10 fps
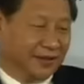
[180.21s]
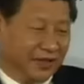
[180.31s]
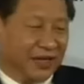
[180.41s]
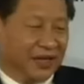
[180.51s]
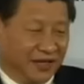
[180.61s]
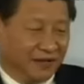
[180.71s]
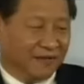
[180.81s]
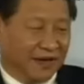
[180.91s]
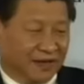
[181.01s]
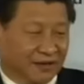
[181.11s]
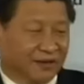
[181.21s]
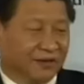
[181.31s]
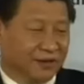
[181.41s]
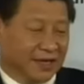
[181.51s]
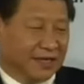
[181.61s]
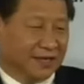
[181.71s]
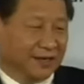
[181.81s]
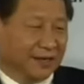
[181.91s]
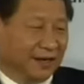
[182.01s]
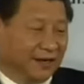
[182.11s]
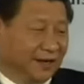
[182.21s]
牵一发而动全身呢。